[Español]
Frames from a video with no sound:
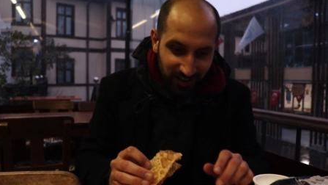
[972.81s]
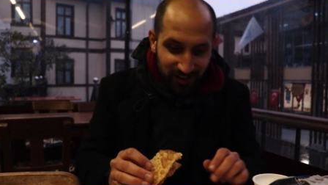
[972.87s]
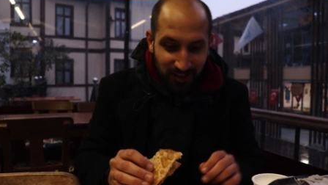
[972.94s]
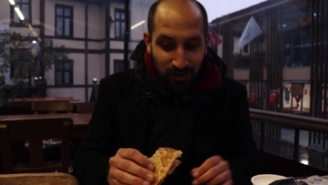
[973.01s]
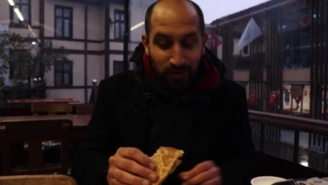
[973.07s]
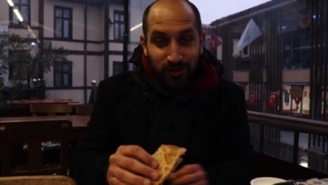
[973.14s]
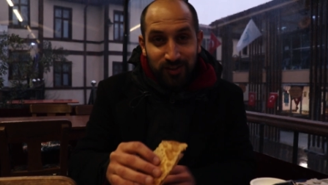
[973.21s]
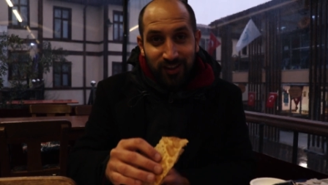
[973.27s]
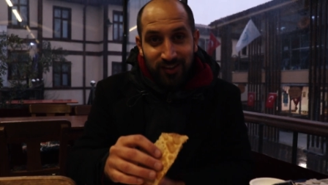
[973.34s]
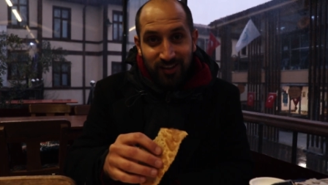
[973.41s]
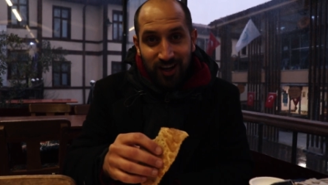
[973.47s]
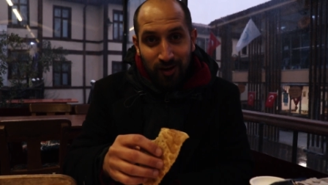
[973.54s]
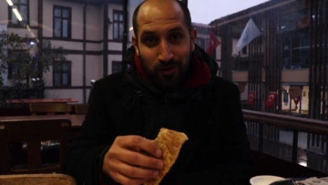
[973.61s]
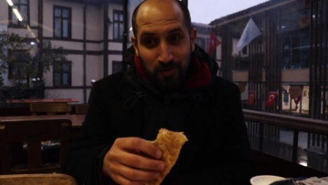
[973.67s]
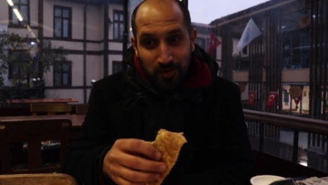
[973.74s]
Así que vamos a ver si
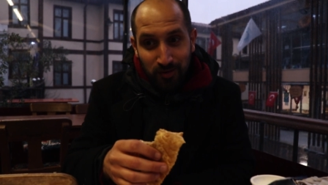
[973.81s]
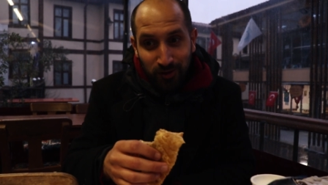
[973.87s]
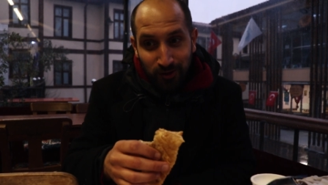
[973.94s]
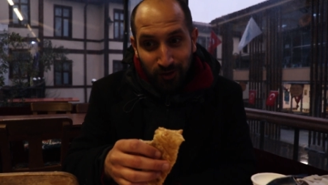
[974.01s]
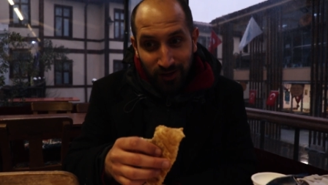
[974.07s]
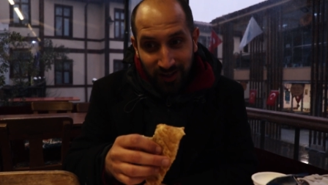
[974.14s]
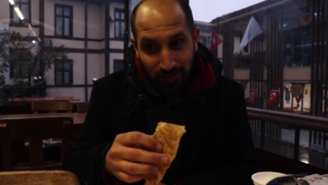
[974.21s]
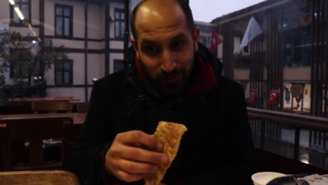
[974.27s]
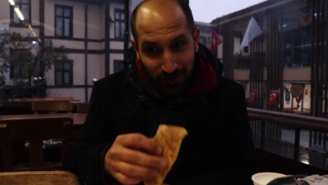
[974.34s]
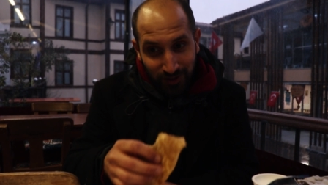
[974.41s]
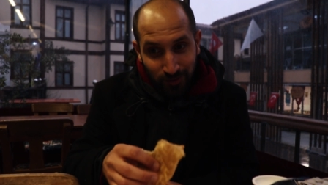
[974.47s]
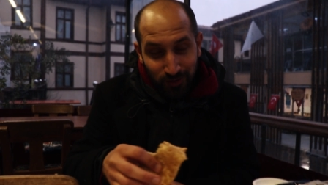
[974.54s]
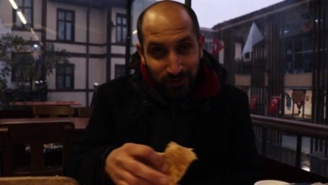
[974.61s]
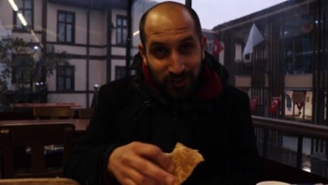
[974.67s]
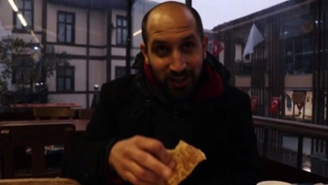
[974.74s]
las comemos todas, porque
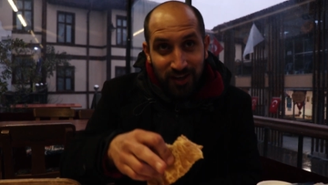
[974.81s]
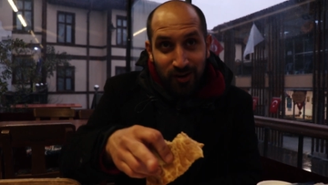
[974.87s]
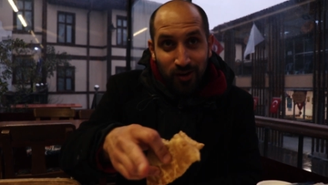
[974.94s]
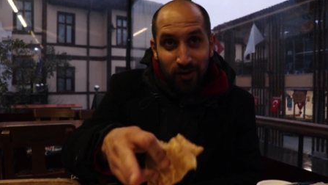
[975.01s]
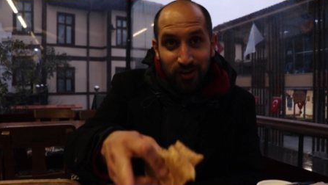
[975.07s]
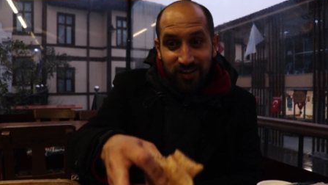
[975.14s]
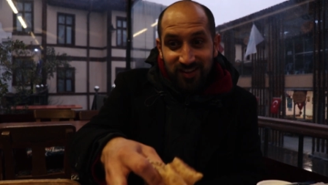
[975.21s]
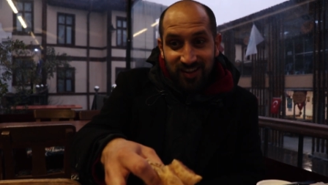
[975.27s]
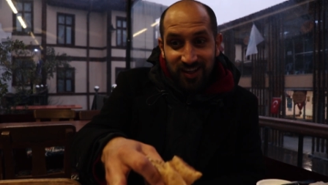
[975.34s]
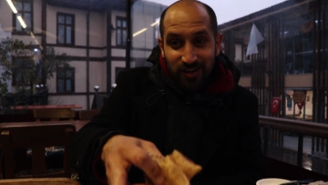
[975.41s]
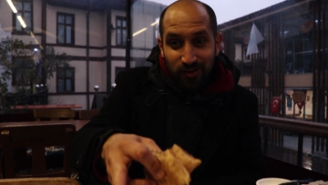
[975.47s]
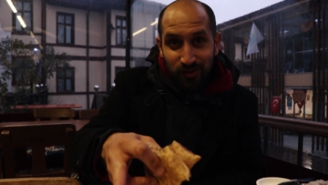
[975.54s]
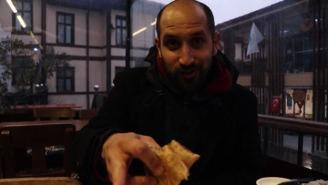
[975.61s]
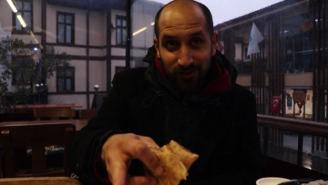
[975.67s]
tenemos 5 y 5.